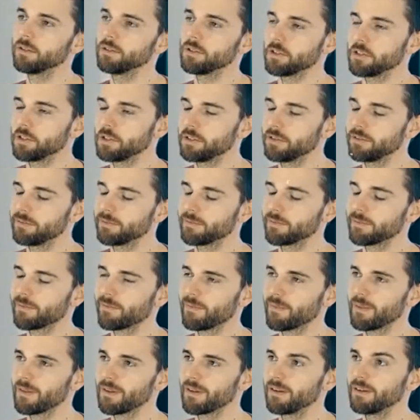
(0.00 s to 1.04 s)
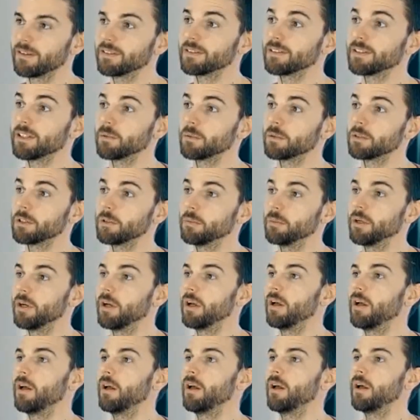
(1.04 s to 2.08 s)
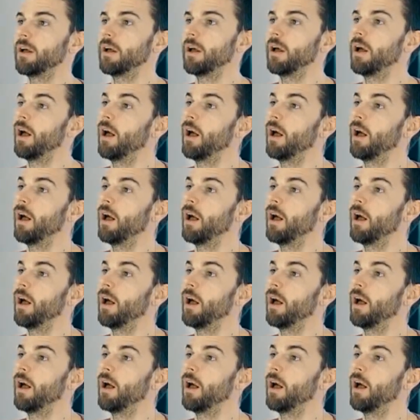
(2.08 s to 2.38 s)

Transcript: बेहतर है मैंने कहा सुबह का